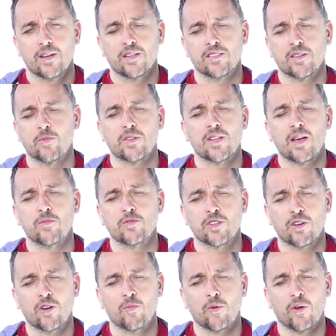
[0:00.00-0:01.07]
zapytałem się
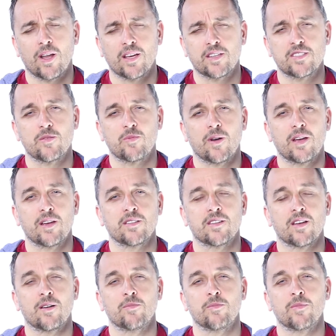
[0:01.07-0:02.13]
go po lekcji,
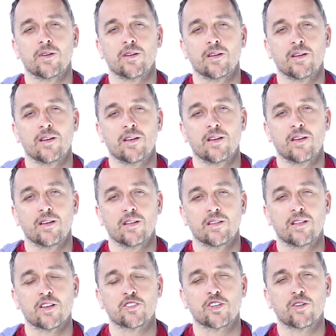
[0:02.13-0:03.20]
pamiętam, e,
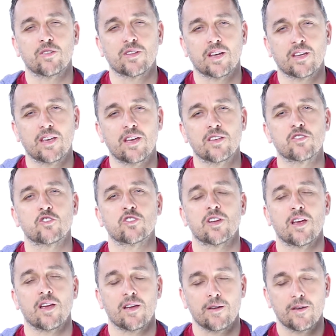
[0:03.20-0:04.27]
dlaczego tak jest,
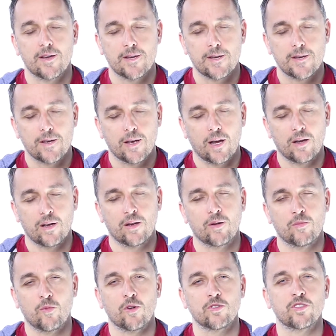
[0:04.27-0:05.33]
że e,
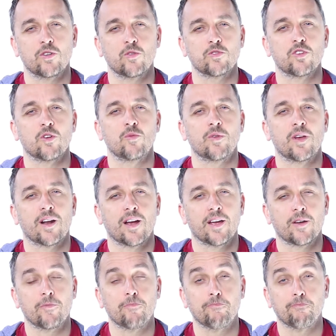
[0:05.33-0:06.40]
młodzi ludzie
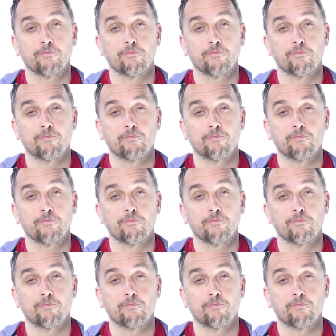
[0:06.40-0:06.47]
umierają